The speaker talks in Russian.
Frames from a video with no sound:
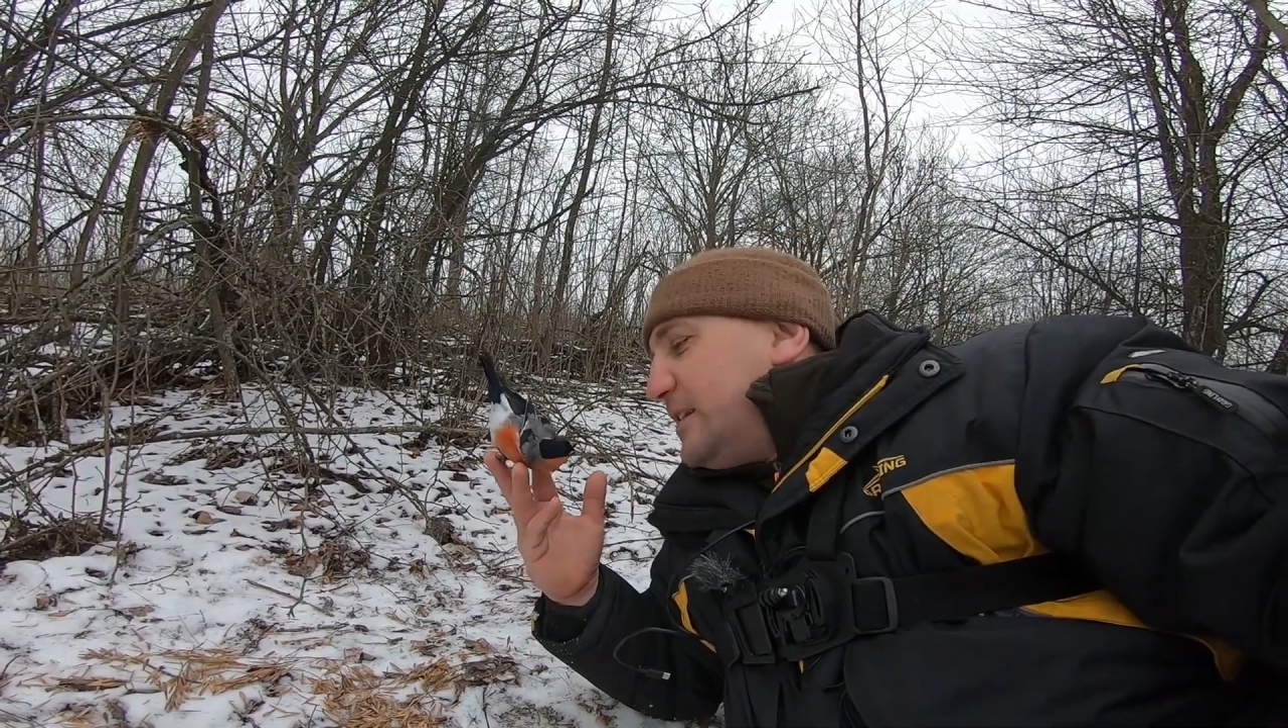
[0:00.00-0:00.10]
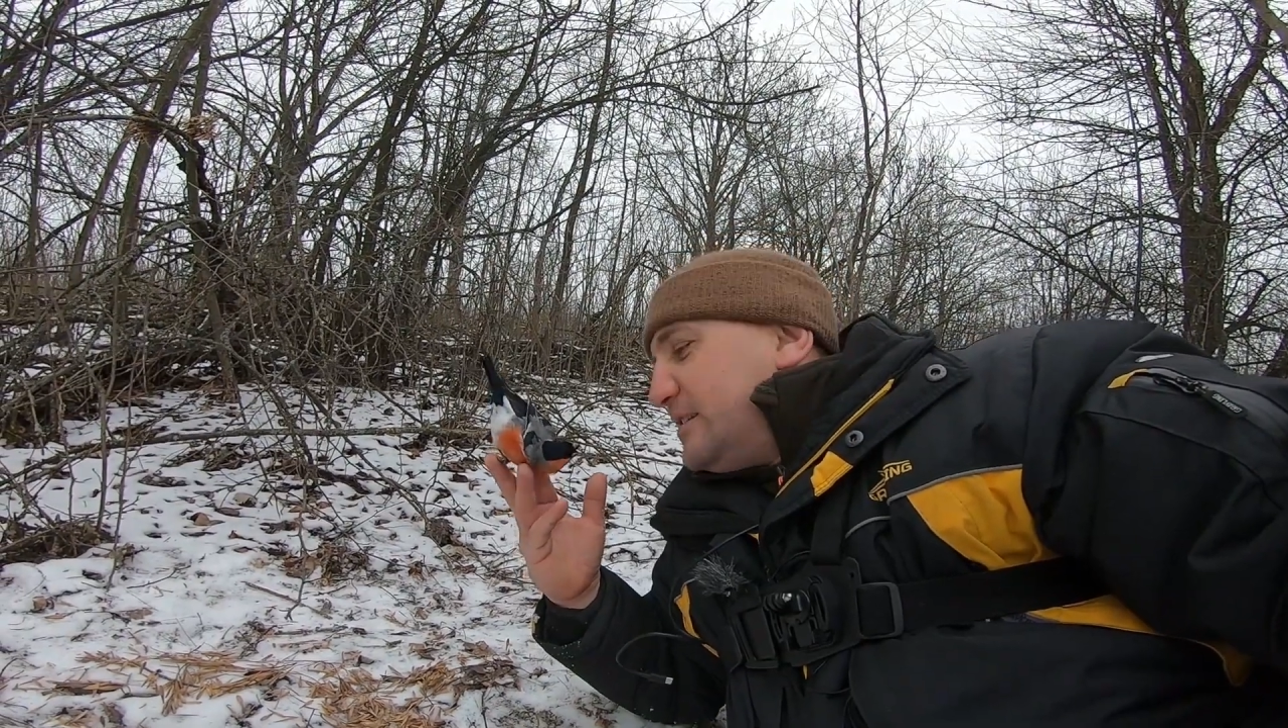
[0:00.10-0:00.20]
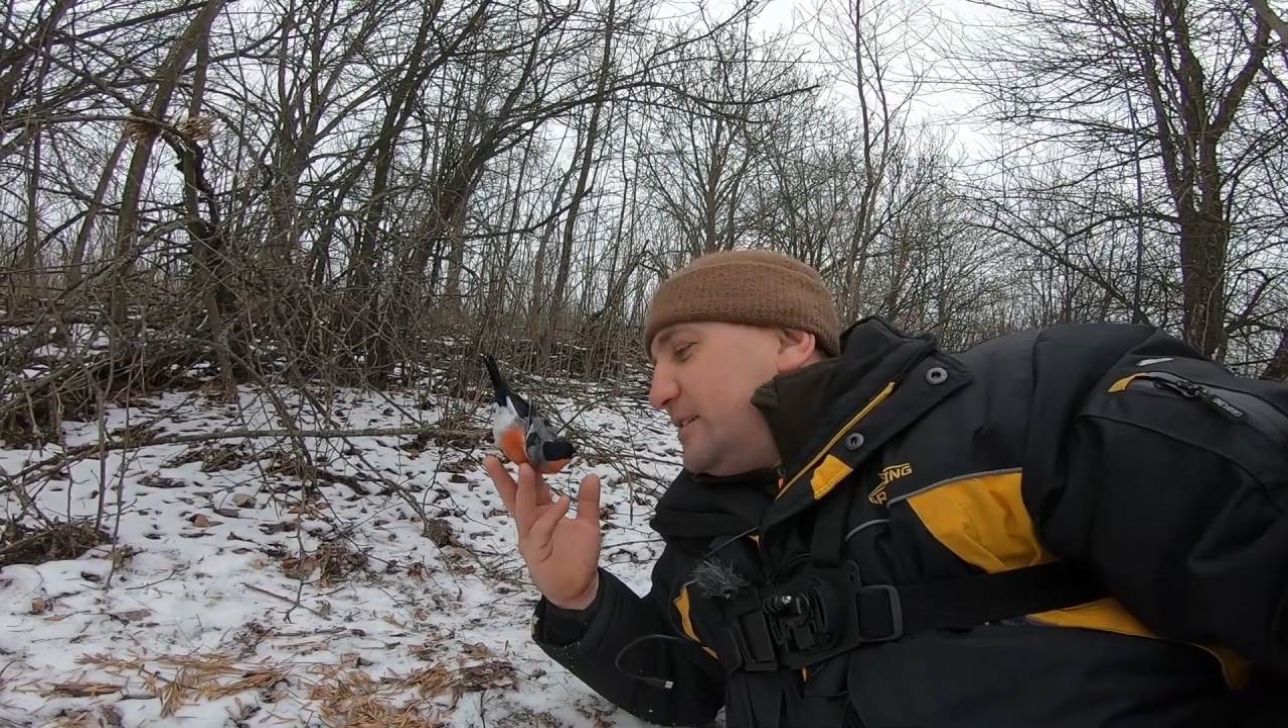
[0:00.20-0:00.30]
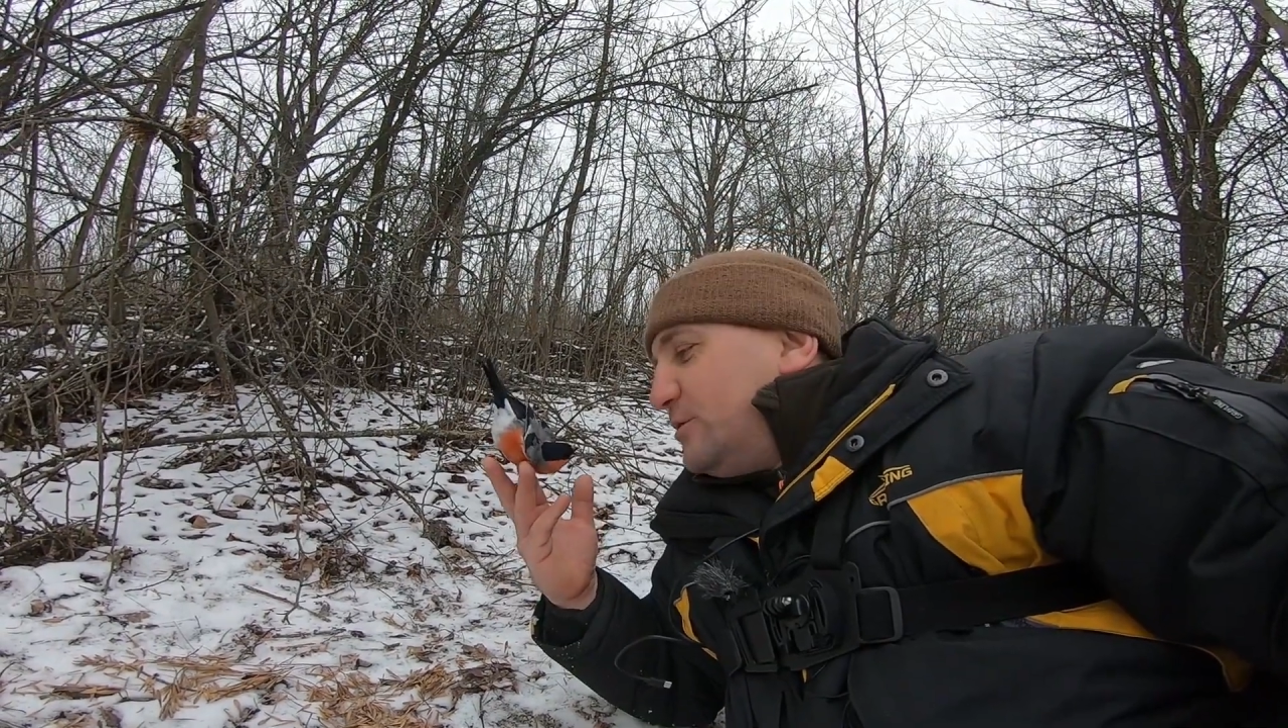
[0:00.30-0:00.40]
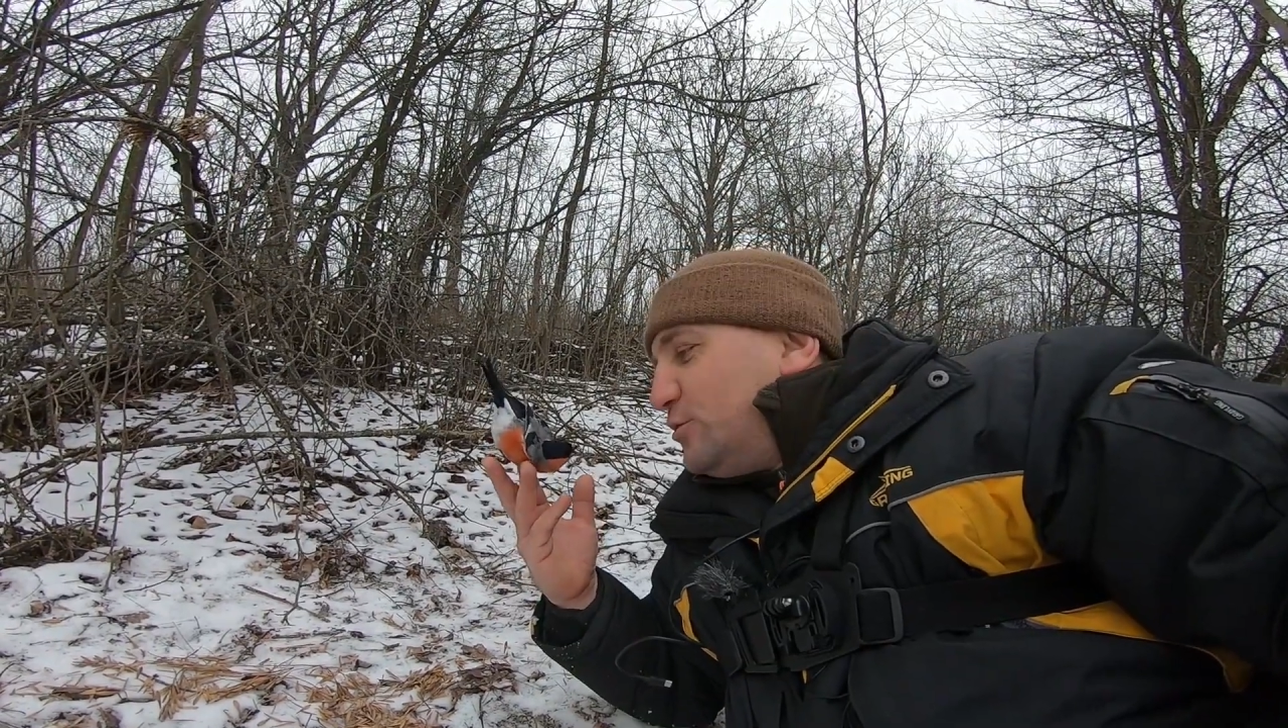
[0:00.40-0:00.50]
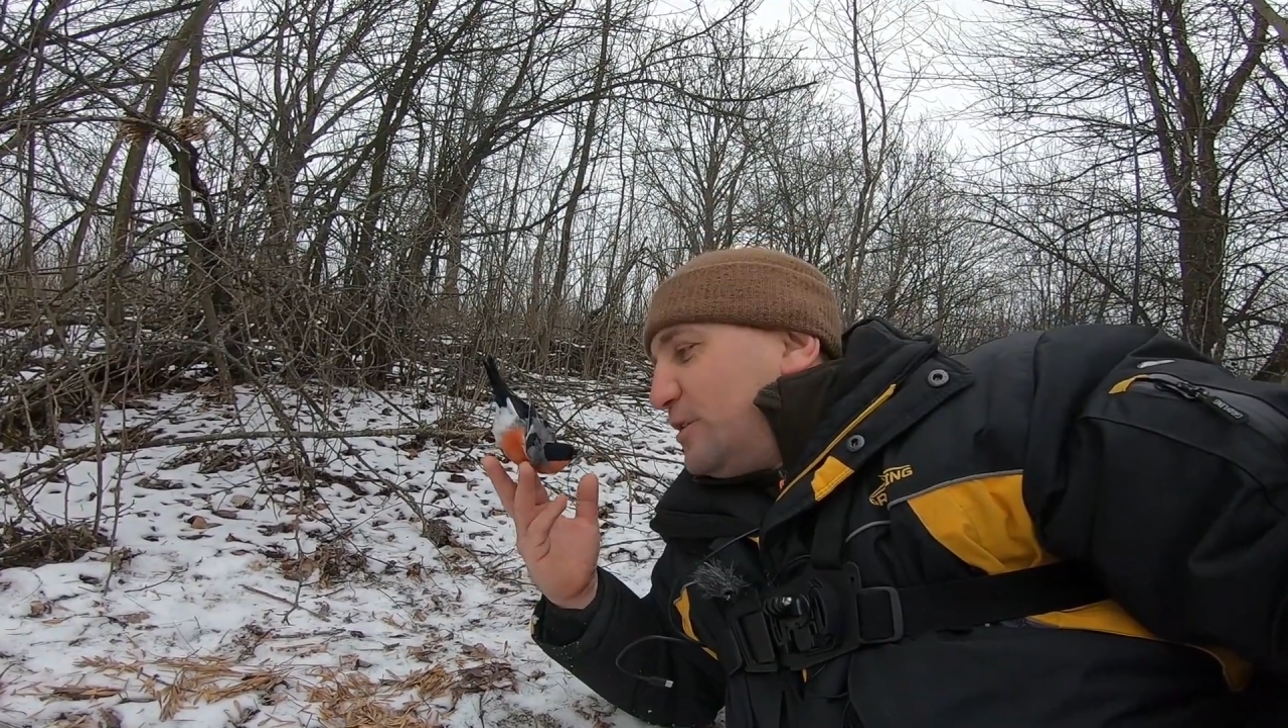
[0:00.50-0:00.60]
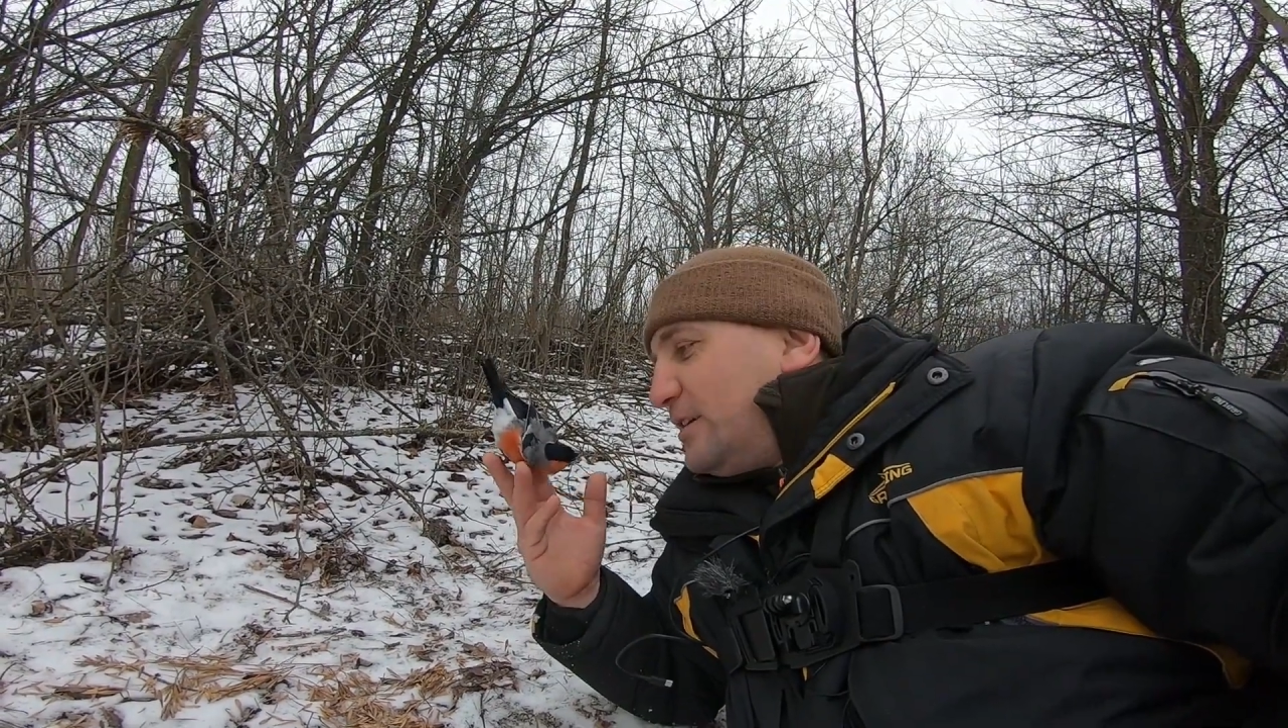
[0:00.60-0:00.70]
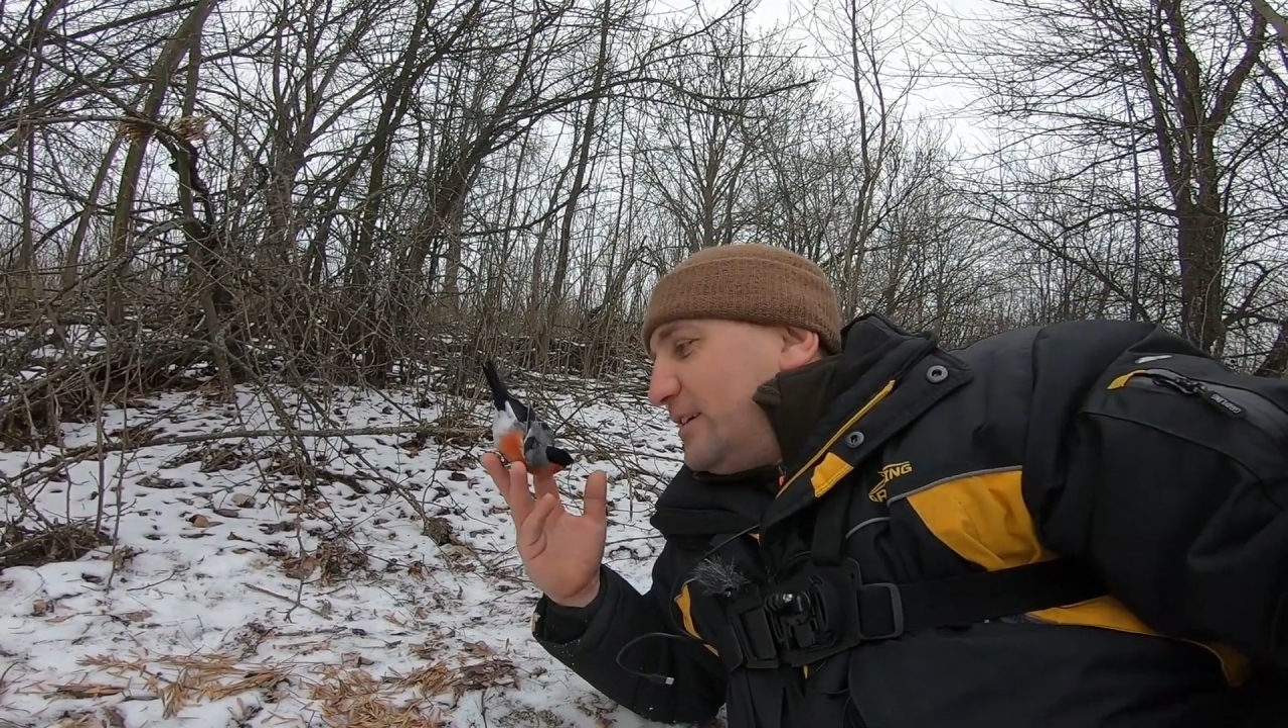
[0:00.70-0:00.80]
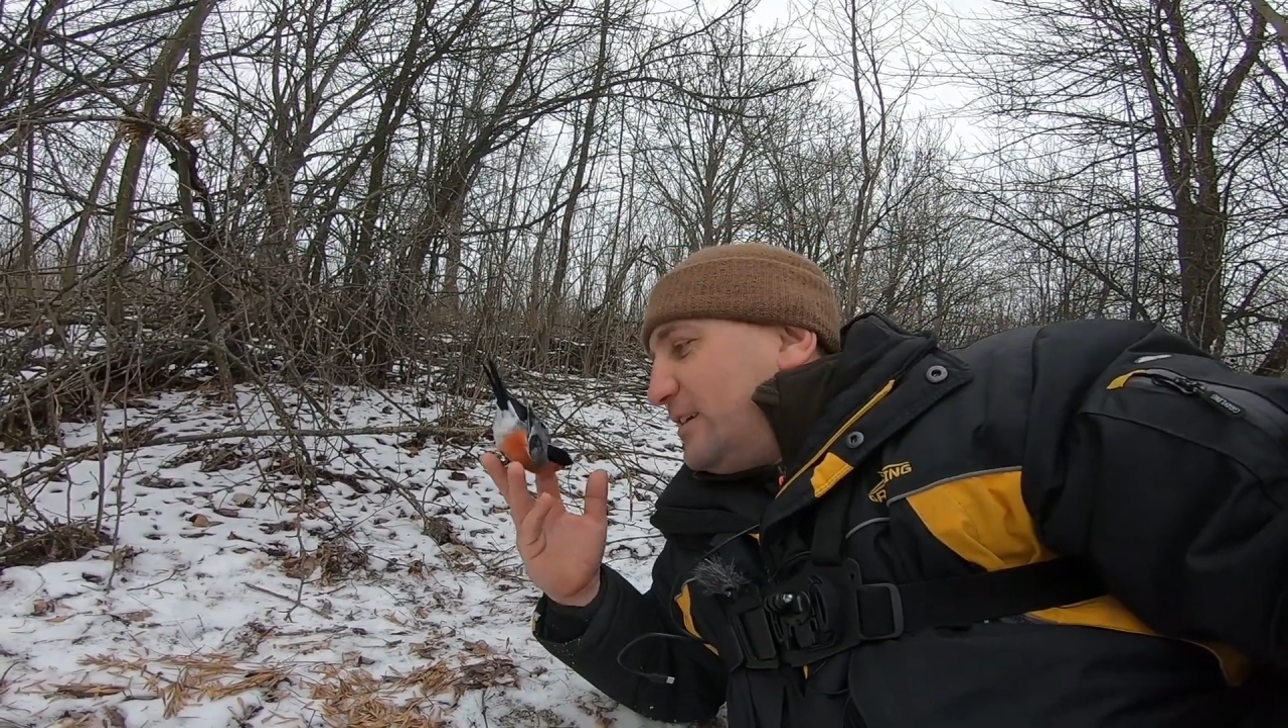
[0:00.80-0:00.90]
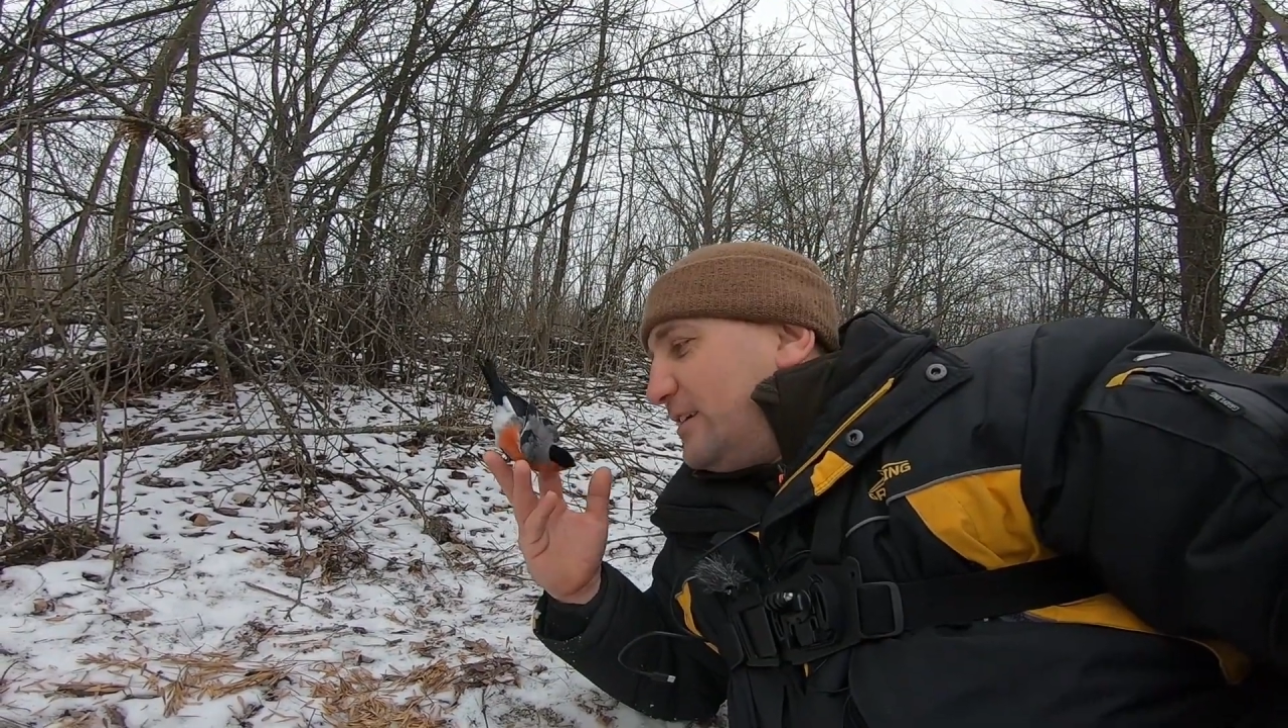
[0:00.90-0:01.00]

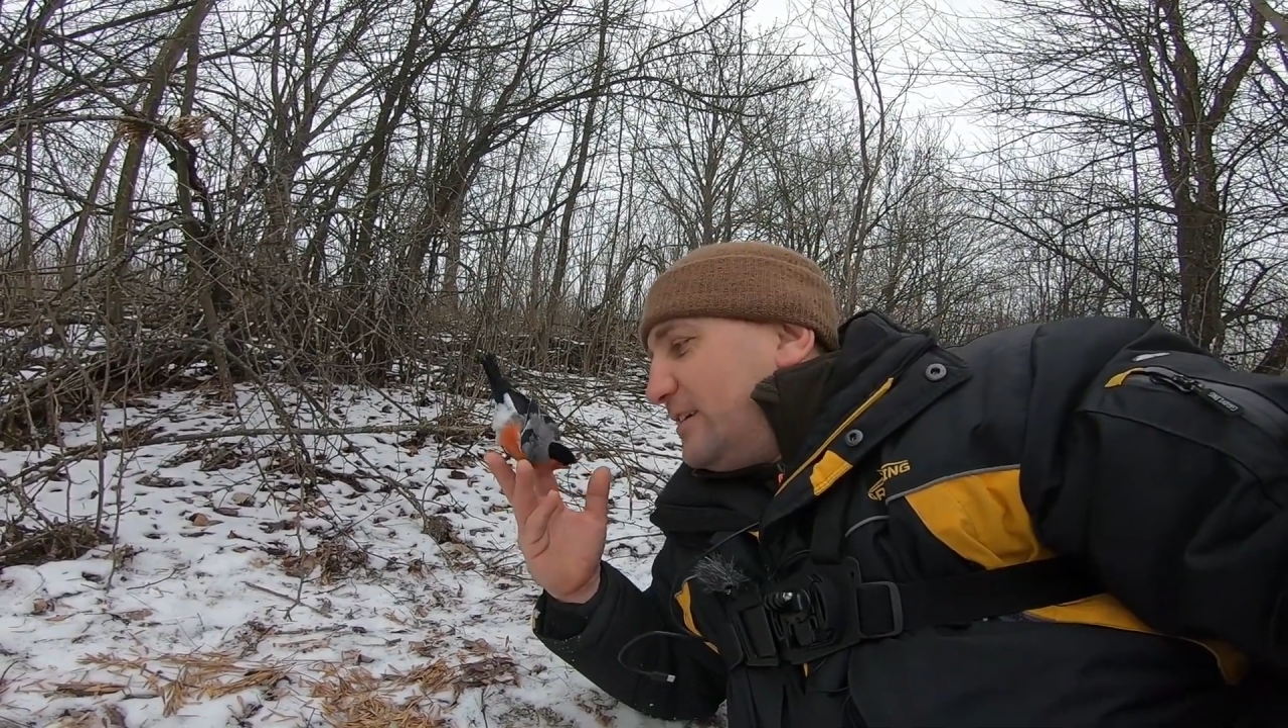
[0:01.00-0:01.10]
достигнута.